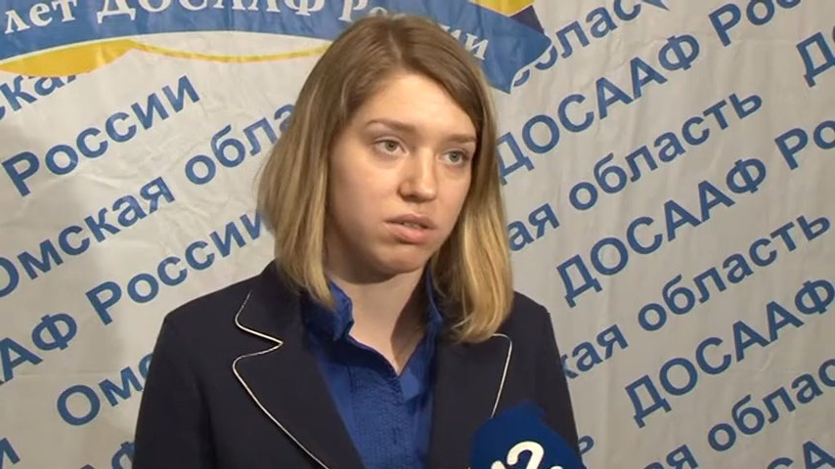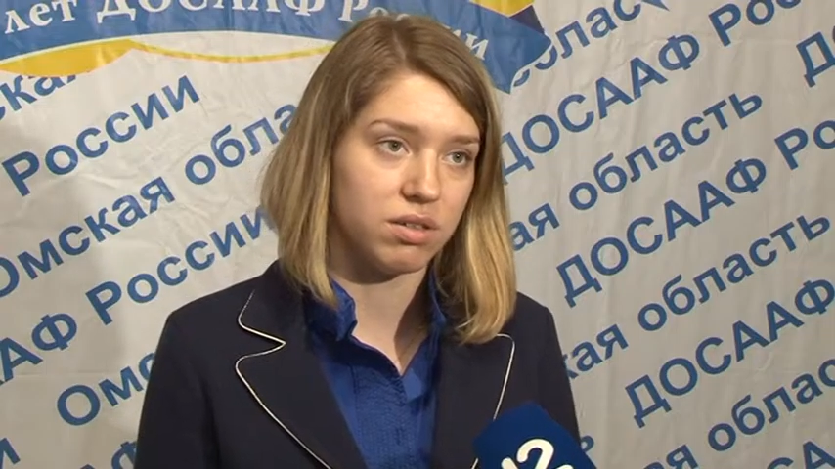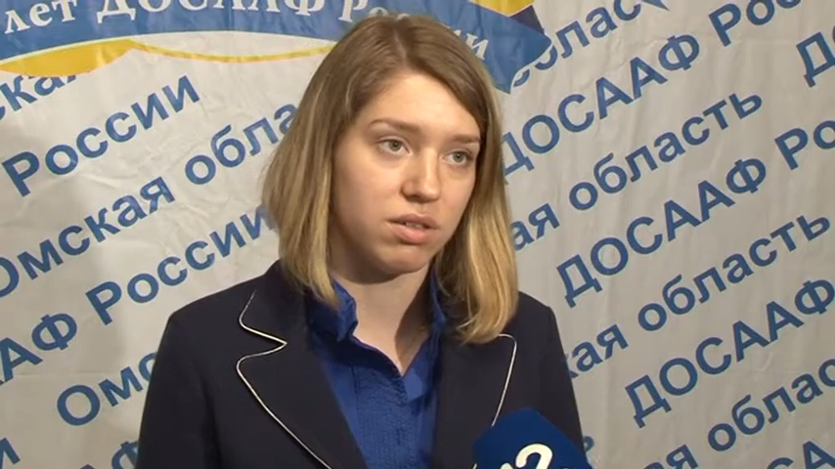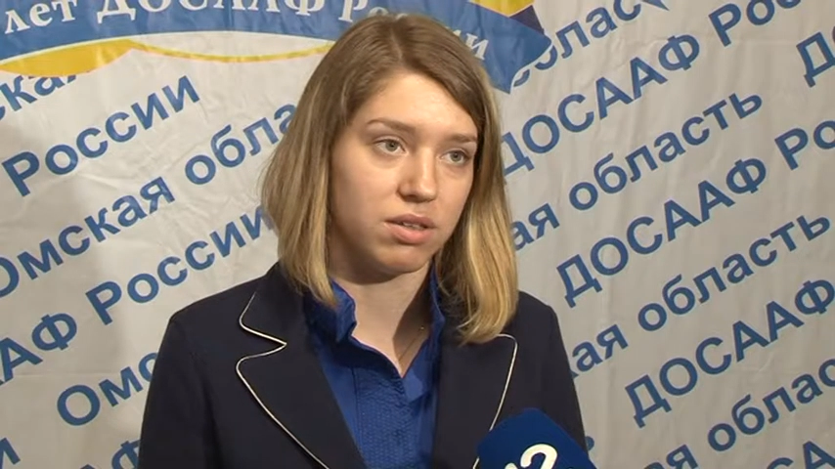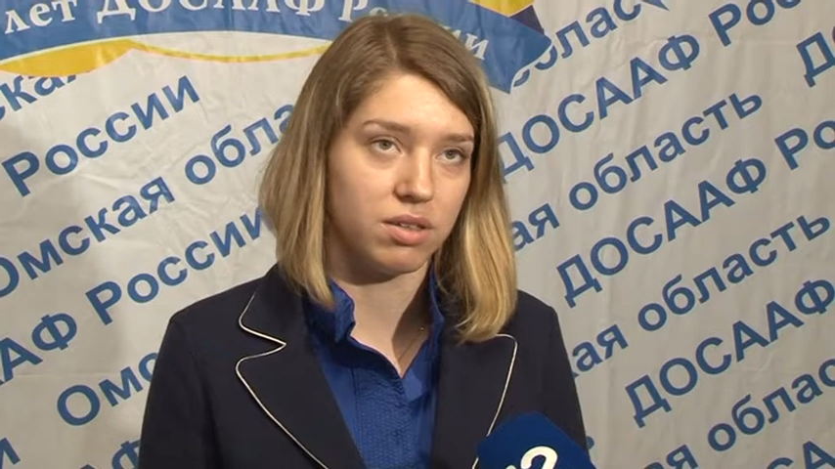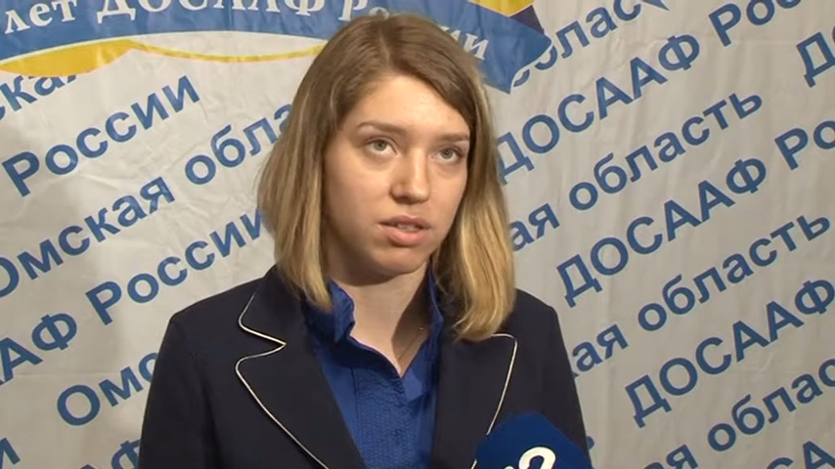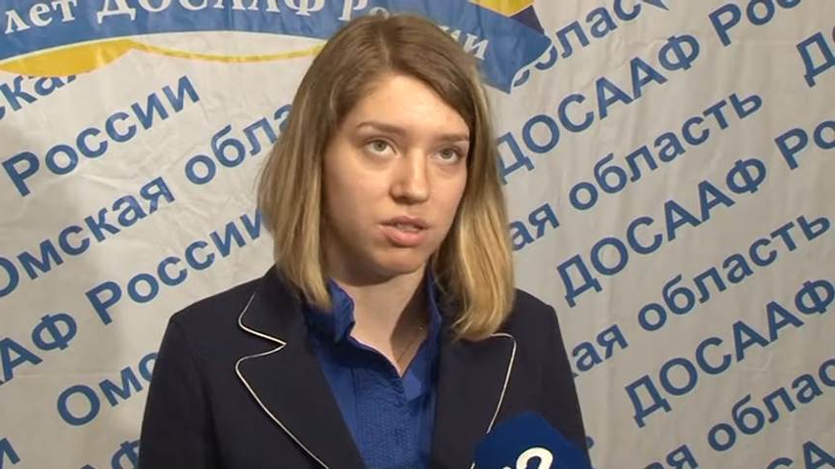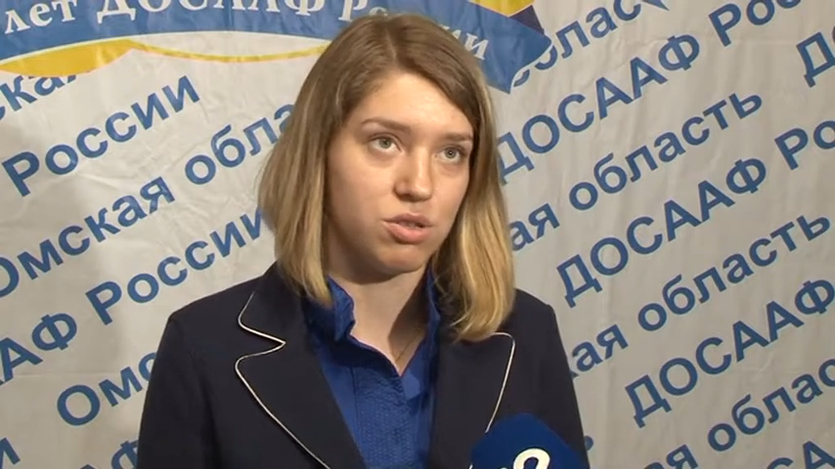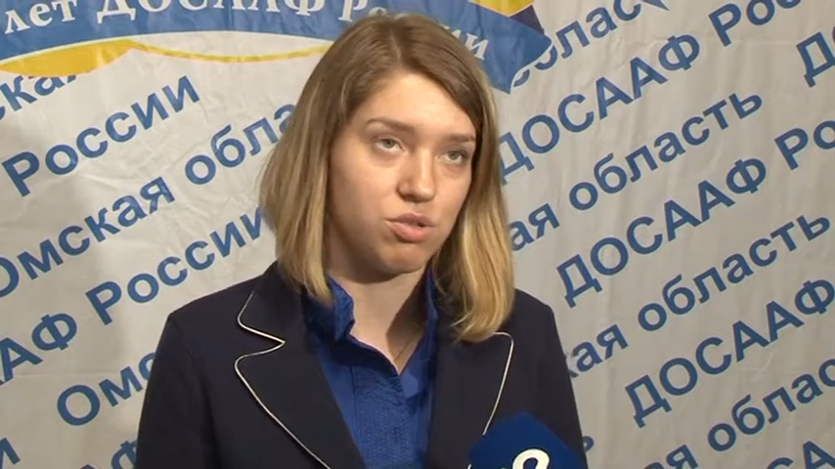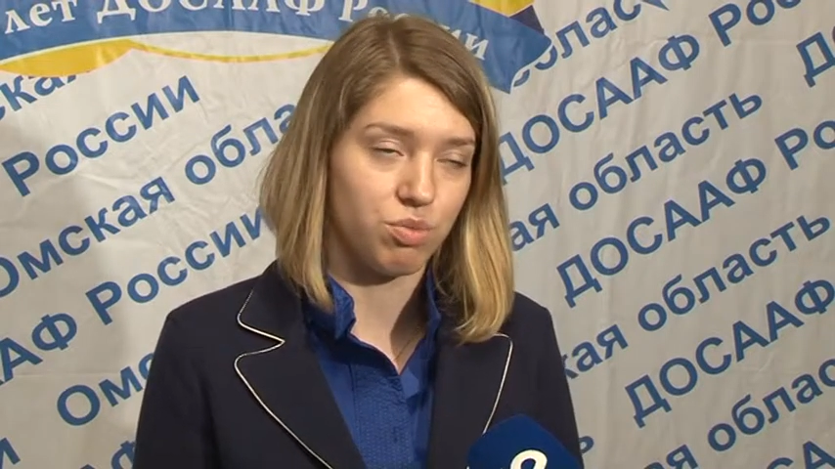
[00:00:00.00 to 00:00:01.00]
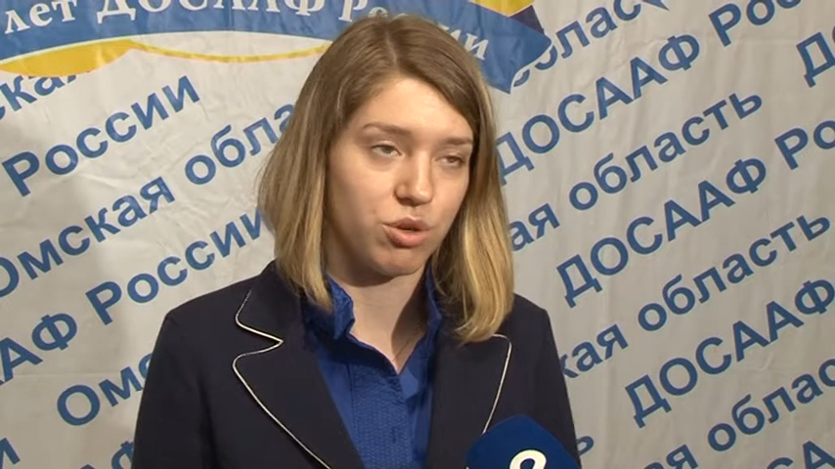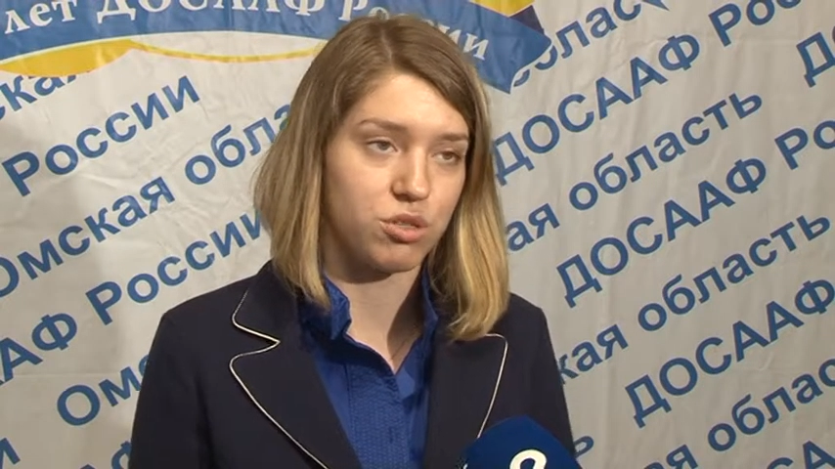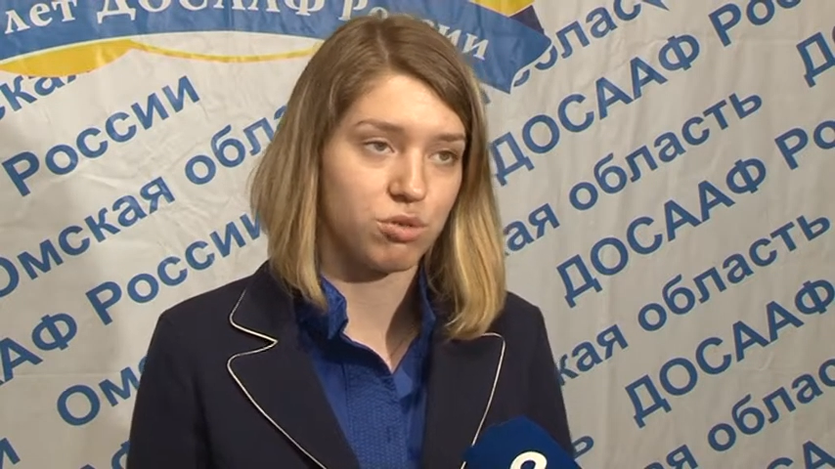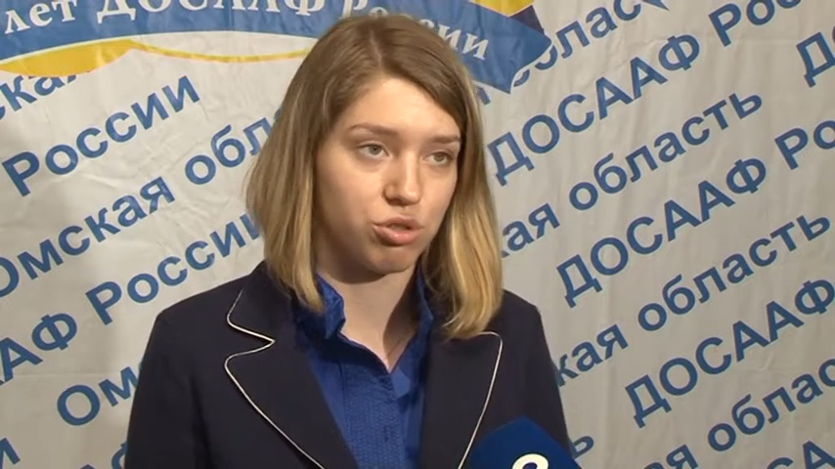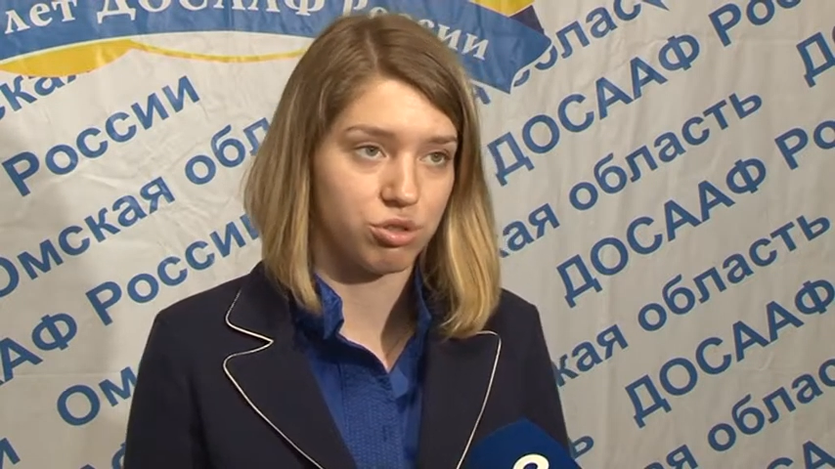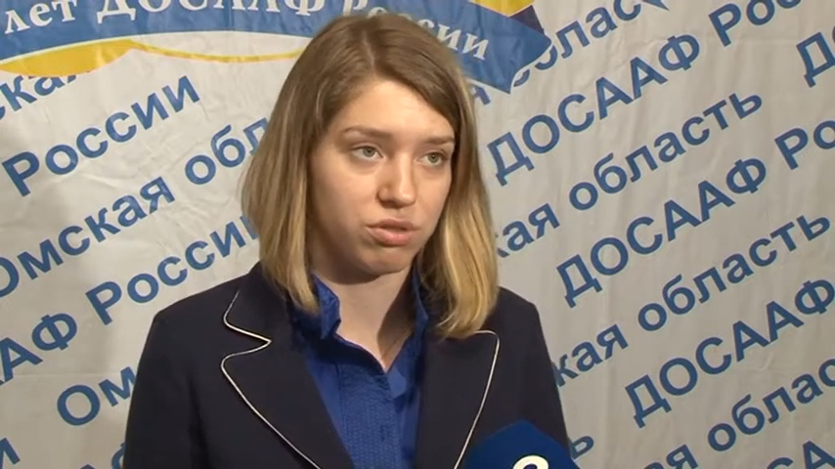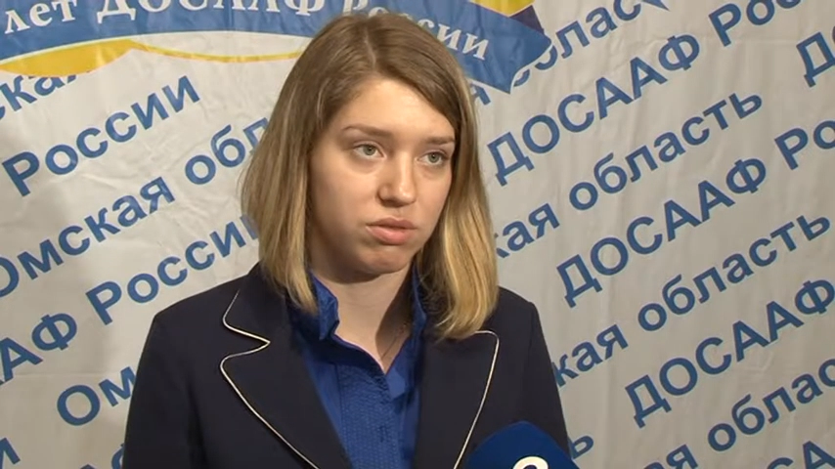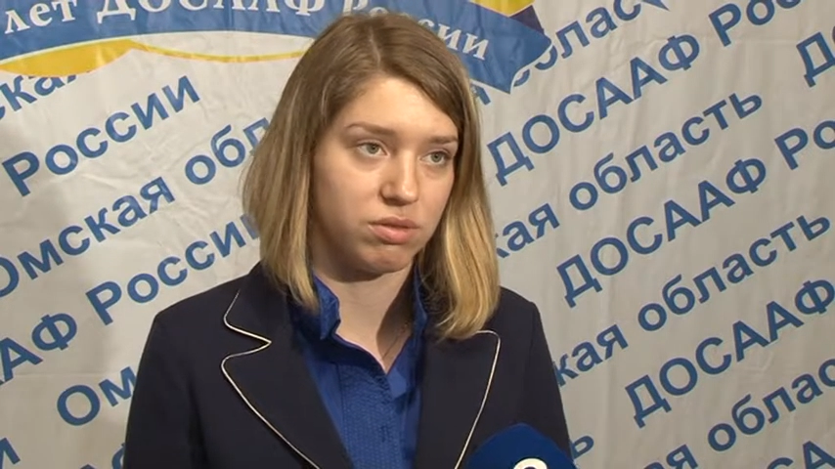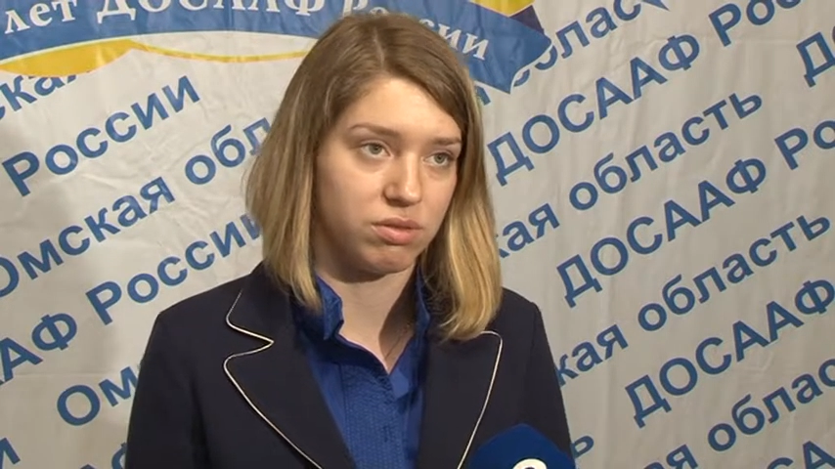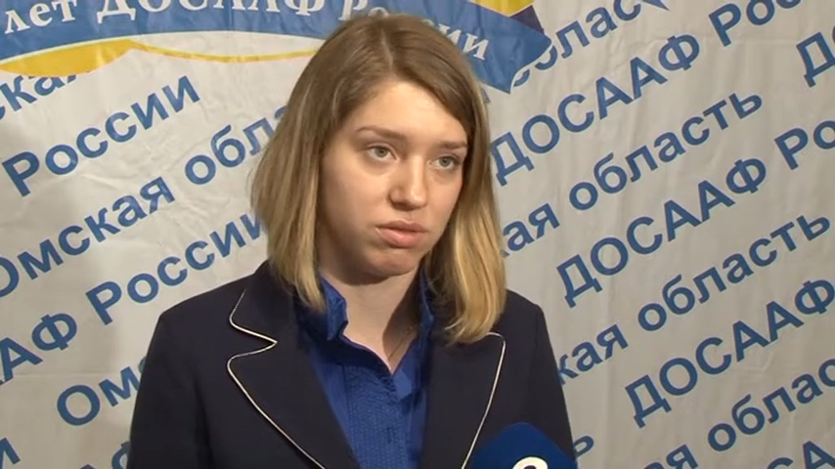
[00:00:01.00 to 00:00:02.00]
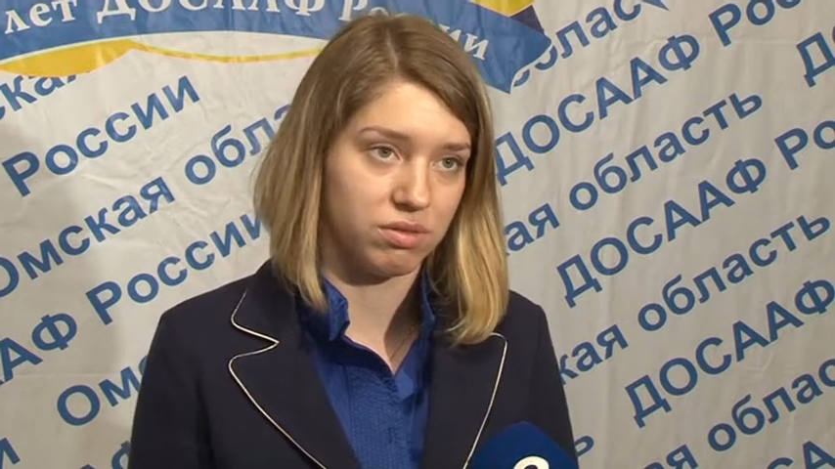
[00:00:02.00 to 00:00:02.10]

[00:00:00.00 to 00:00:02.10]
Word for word: А, надеюсь, он прослужит э,